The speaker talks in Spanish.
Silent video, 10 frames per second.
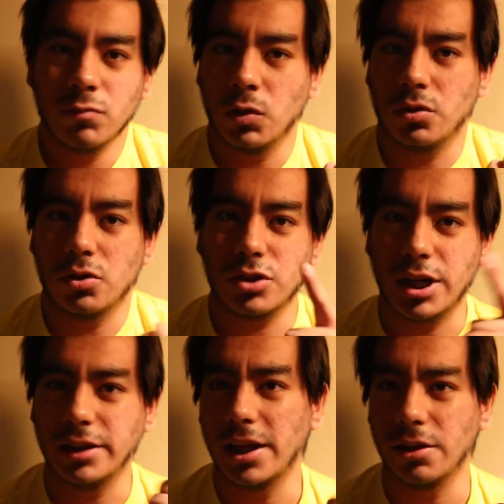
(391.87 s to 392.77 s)
otros
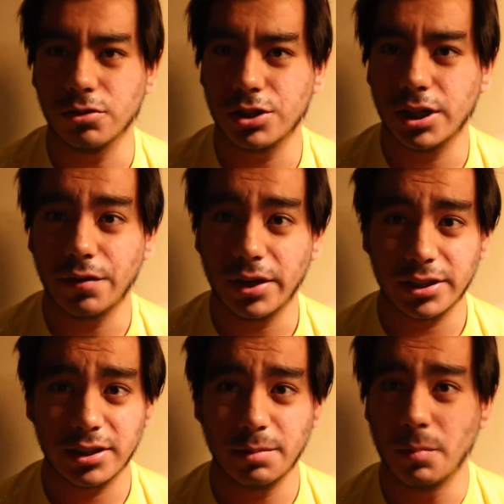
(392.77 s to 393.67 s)
32 GB
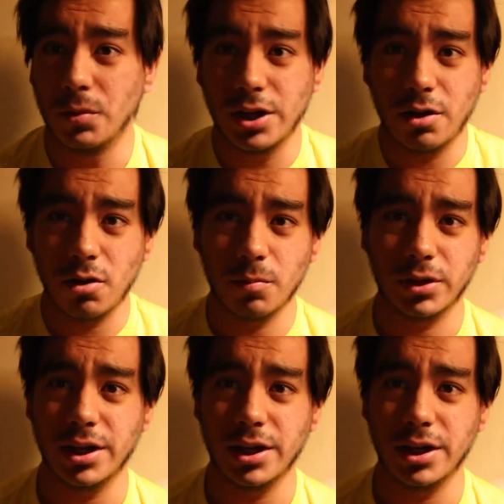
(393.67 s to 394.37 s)
de memoria ROM